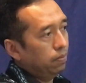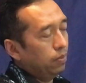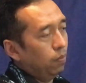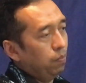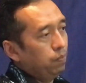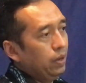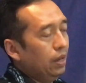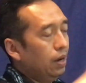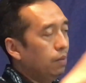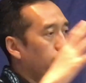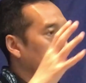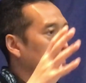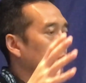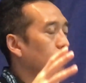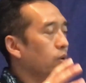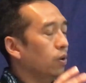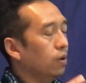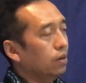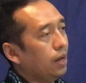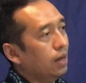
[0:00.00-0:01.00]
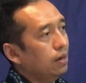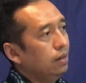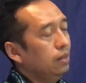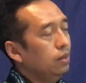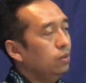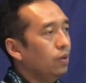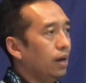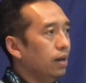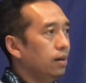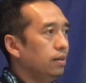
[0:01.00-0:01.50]
mobil motor kan
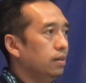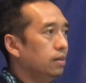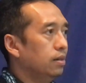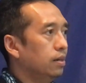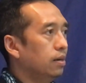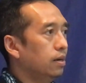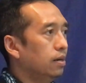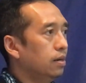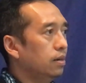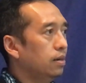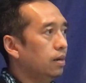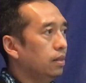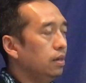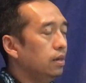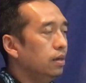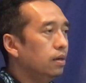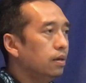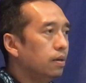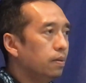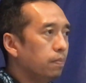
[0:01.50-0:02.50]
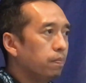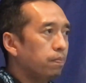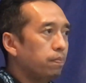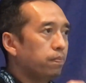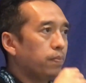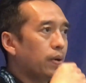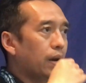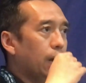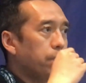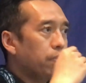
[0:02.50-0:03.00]
itu kan nah, nanti
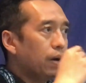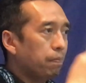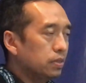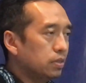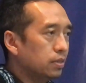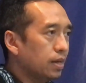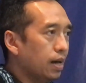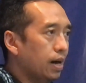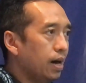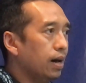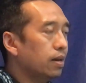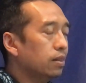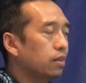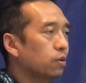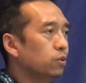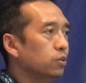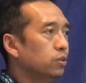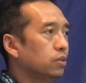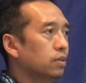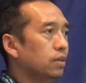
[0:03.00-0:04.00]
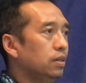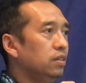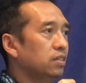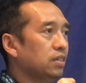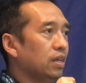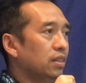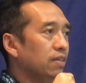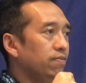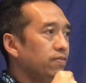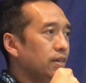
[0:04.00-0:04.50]
berapa besar terus
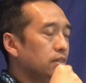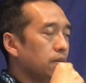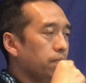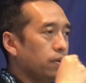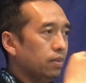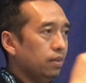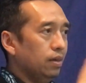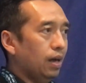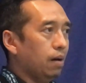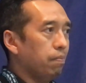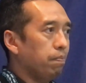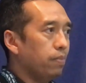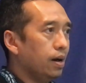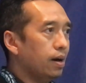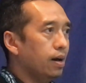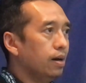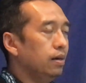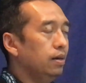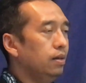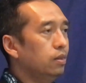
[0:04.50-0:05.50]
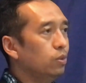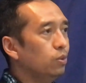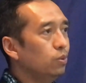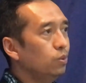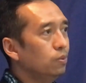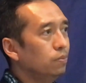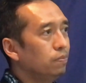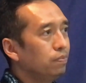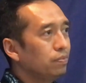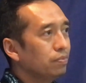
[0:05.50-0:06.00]
insentifnya seperti apa
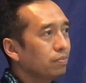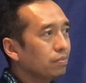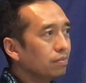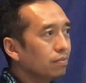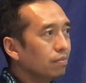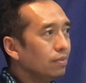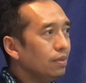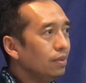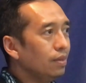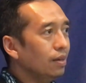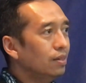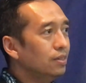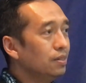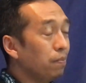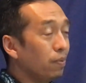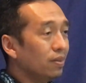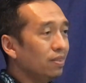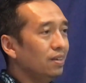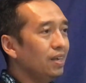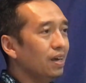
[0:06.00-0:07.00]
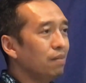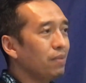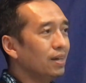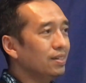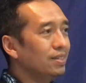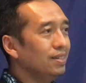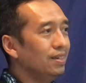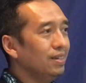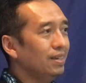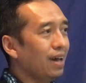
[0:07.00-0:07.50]
itu sepertinya
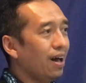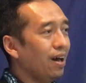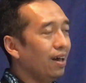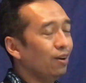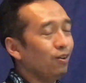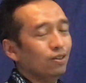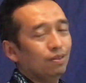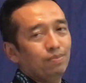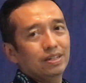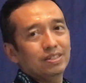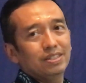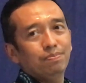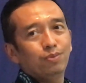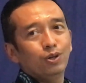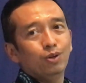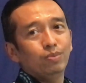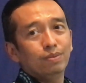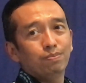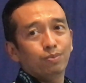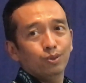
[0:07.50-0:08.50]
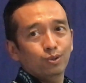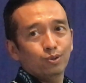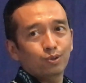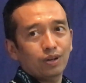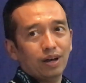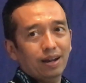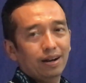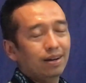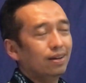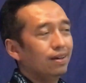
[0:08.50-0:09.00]
masih alot, masih belum
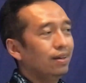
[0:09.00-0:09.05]
diputuskan.